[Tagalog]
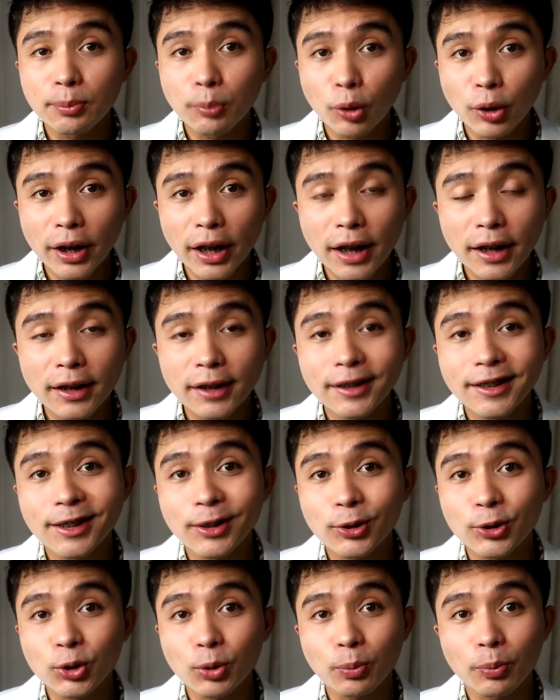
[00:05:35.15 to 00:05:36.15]
more energy
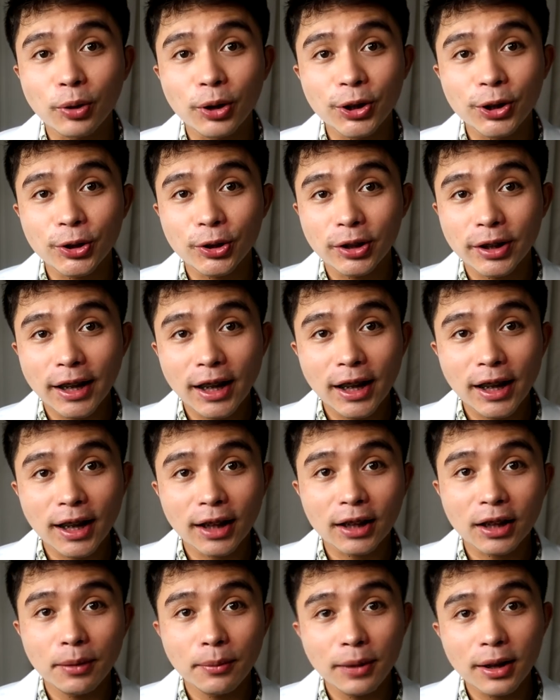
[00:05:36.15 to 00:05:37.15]
to support your daily
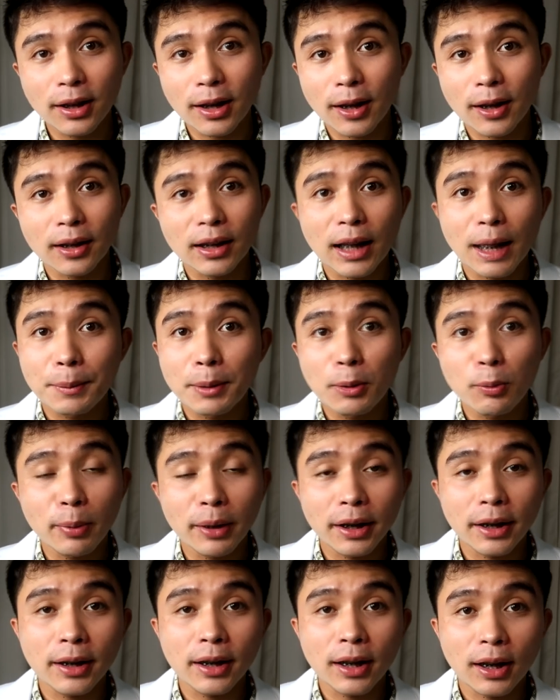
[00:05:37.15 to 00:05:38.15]
activity, ang dami yung
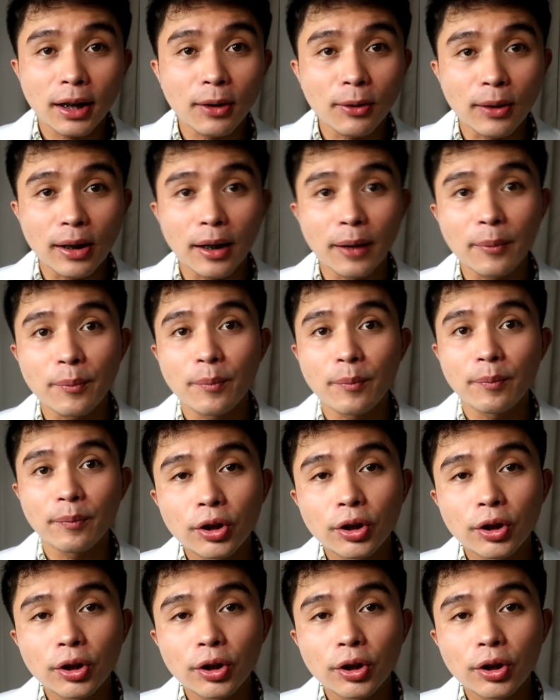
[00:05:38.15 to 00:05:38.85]
pang ginagawa,